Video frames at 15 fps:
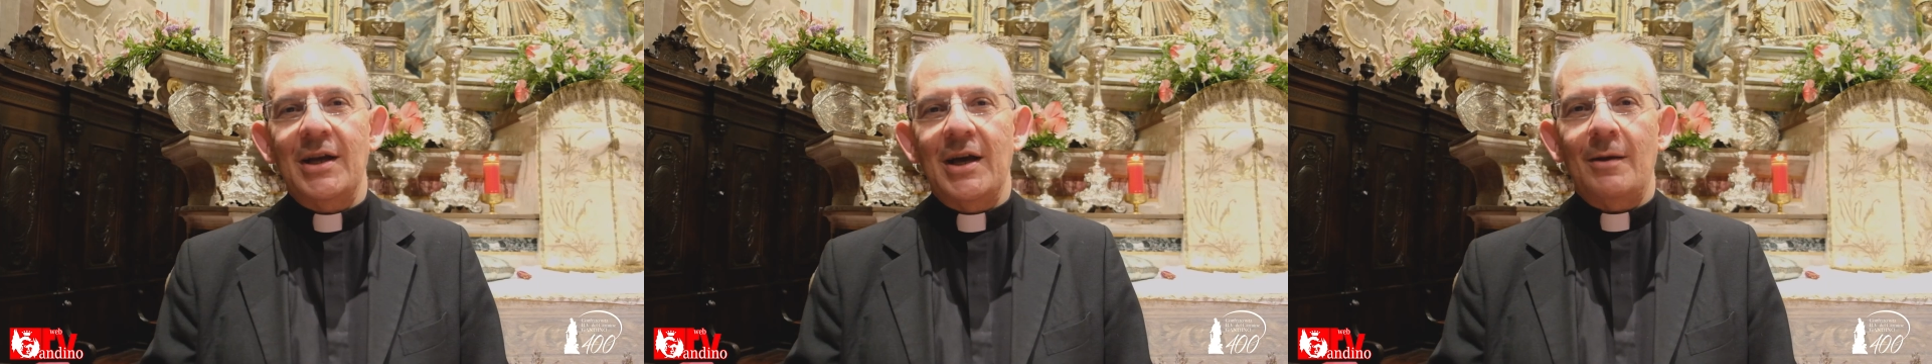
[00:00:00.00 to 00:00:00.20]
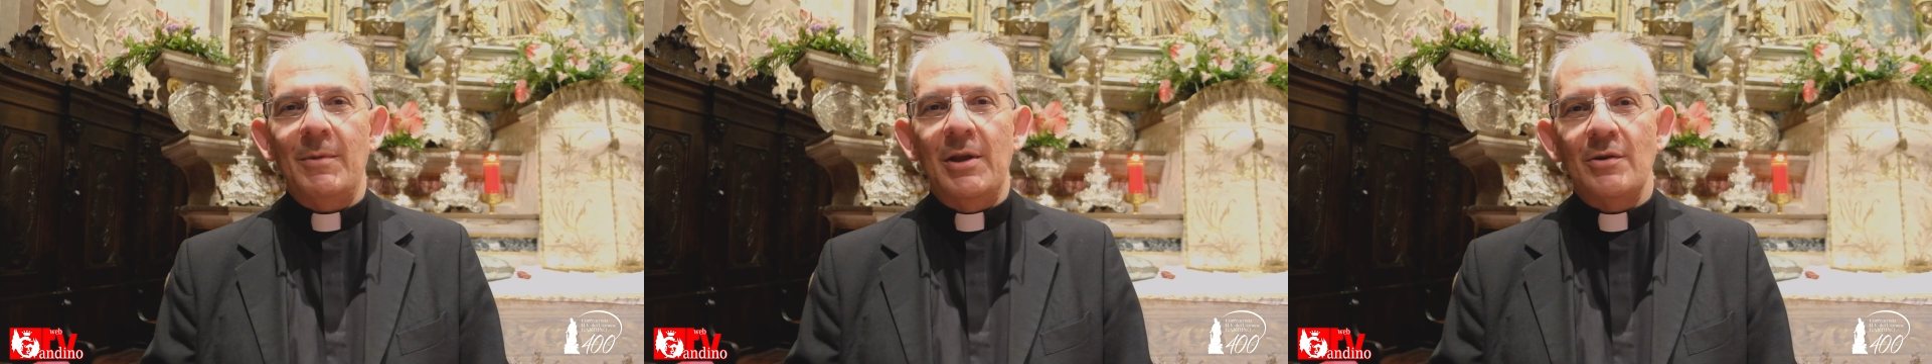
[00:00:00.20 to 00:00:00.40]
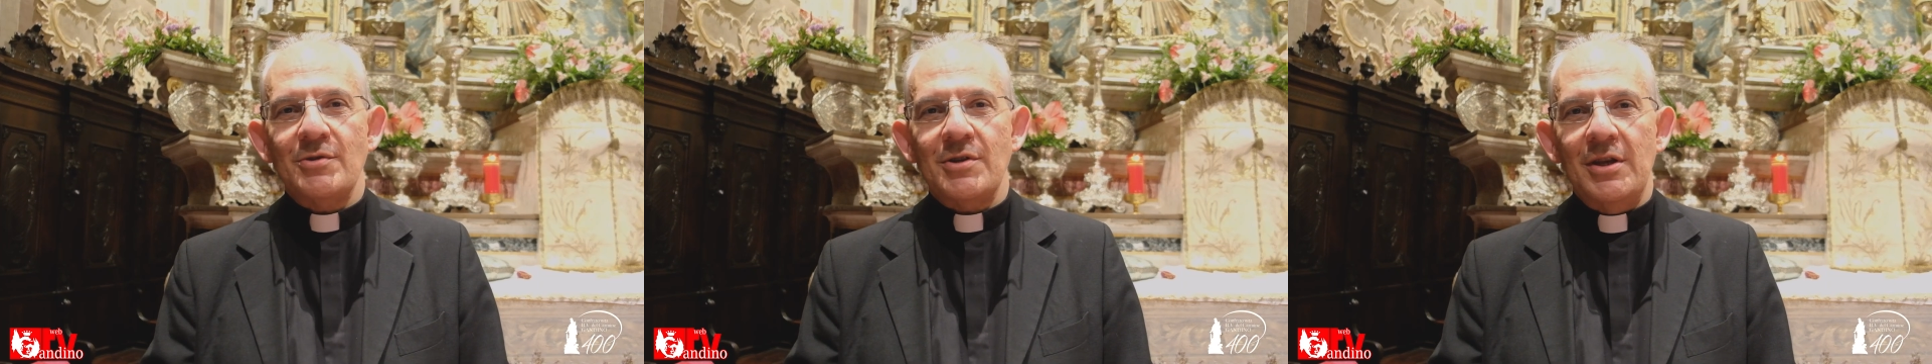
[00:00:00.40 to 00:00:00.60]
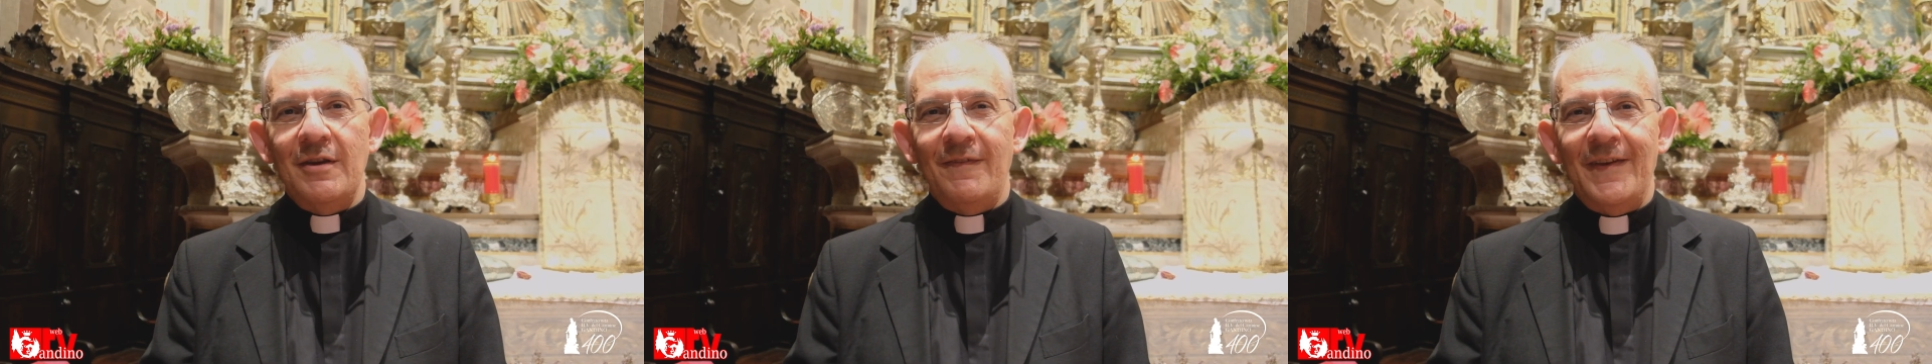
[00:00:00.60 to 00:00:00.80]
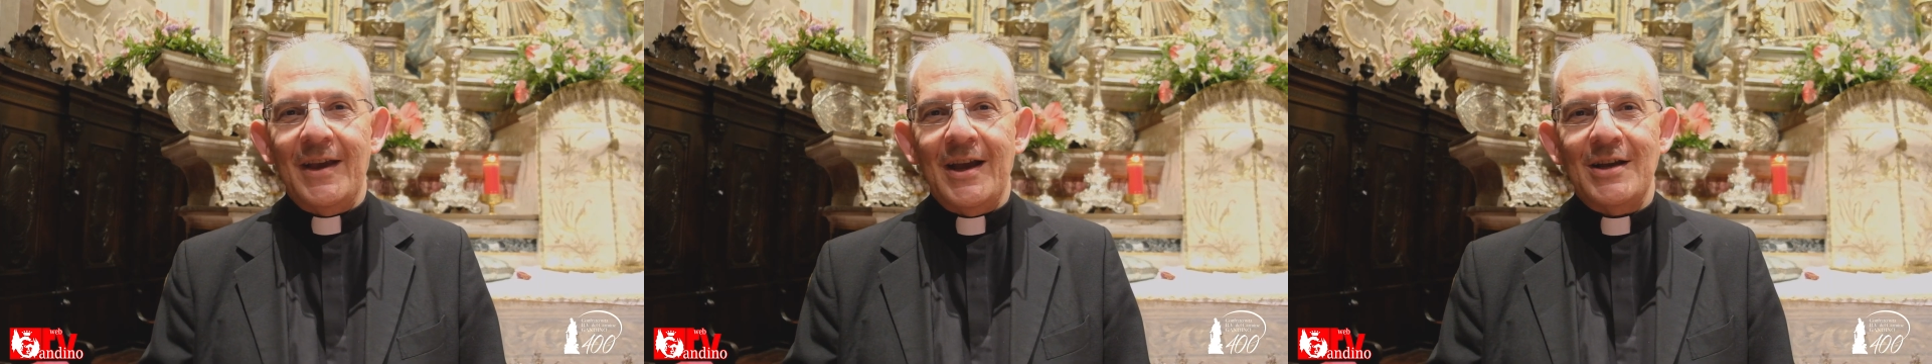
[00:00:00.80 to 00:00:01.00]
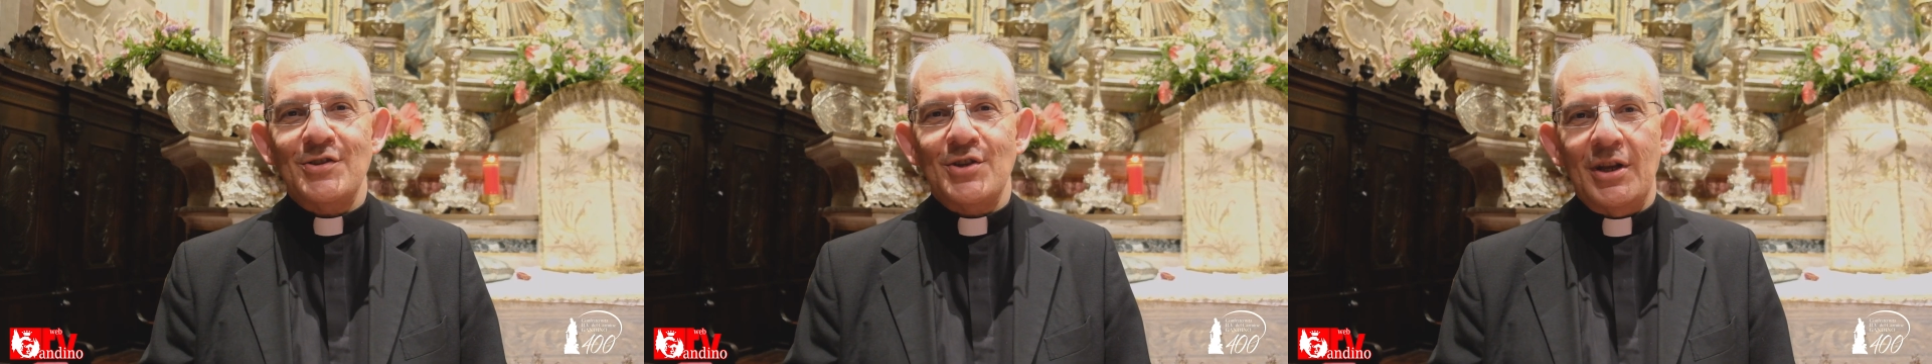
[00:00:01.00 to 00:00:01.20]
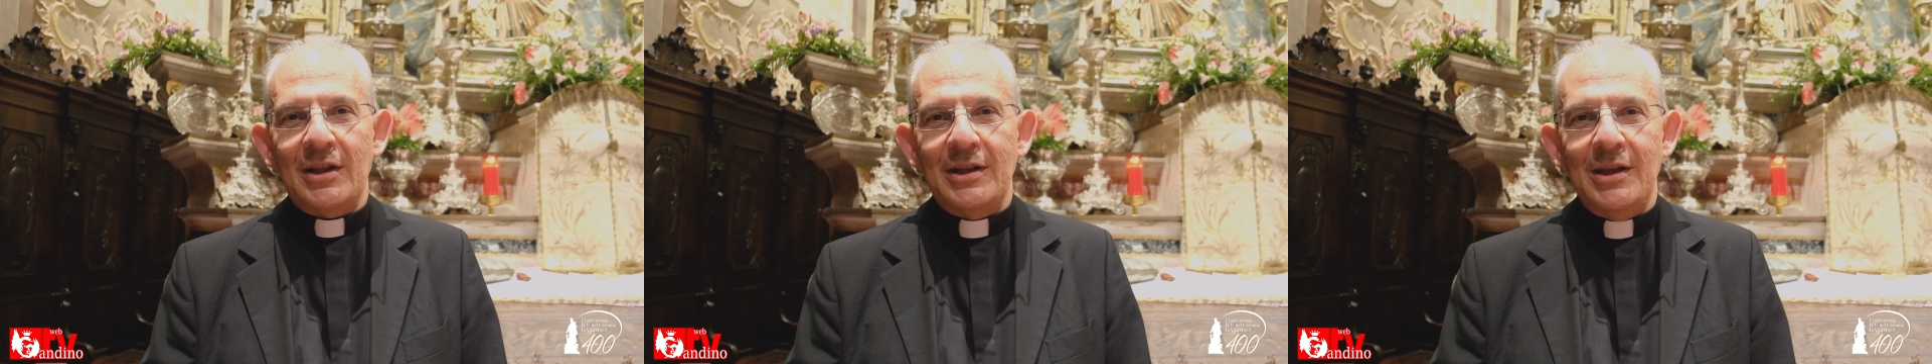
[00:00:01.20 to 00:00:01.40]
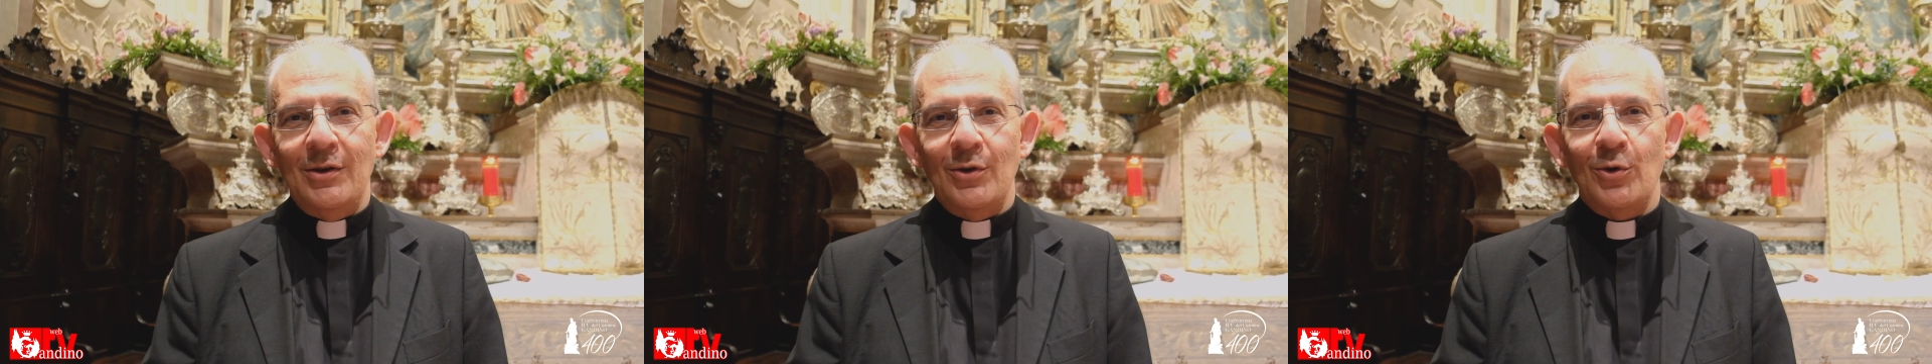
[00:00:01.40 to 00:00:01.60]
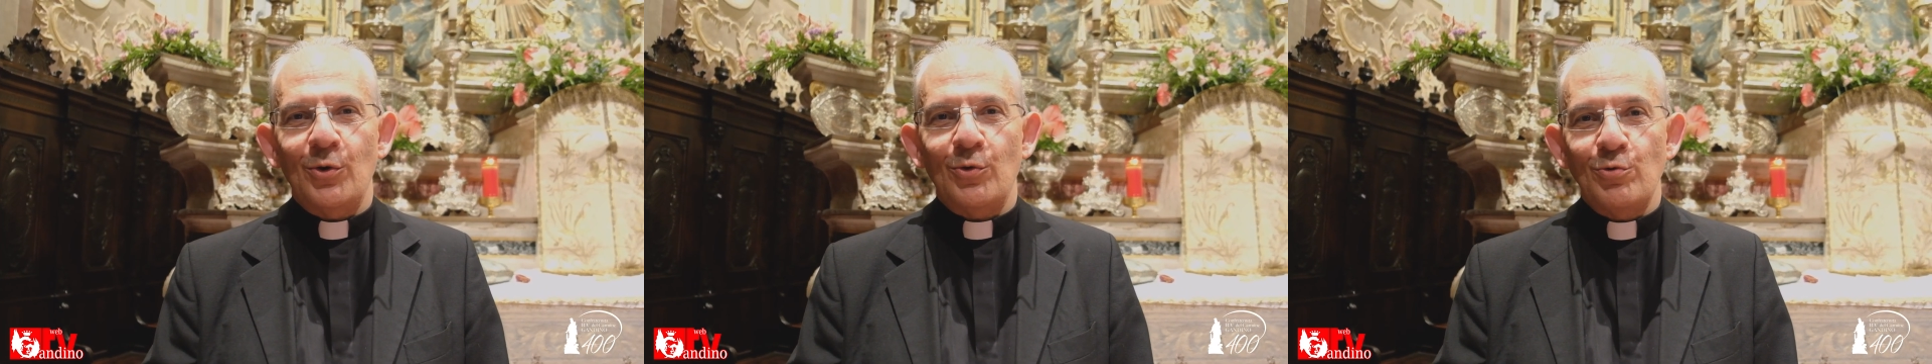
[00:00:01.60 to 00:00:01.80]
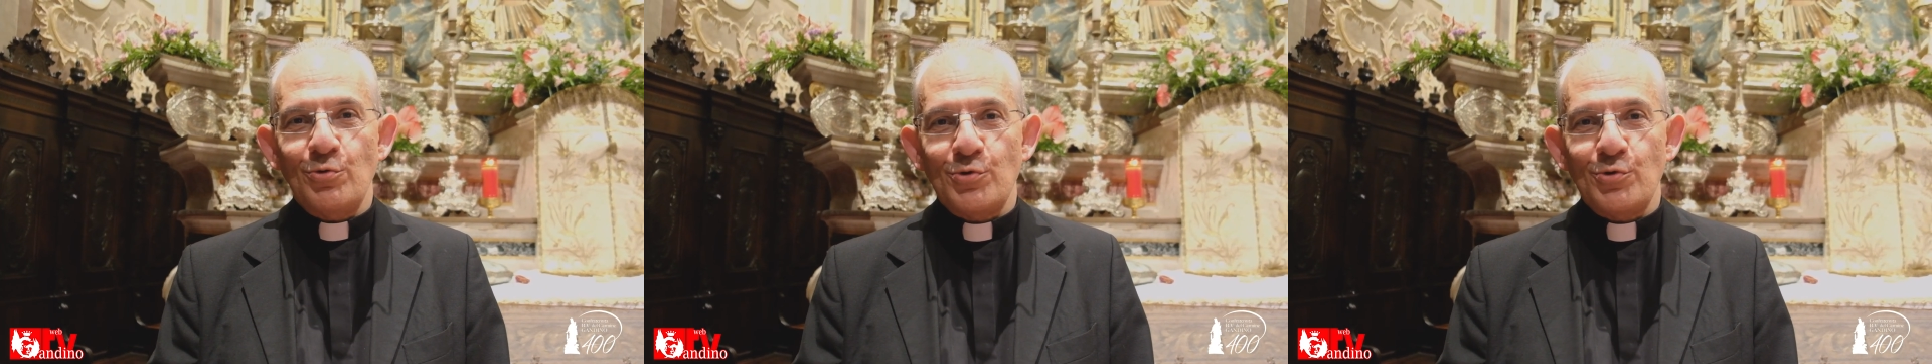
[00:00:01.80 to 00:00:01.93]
Carmelo significa giardino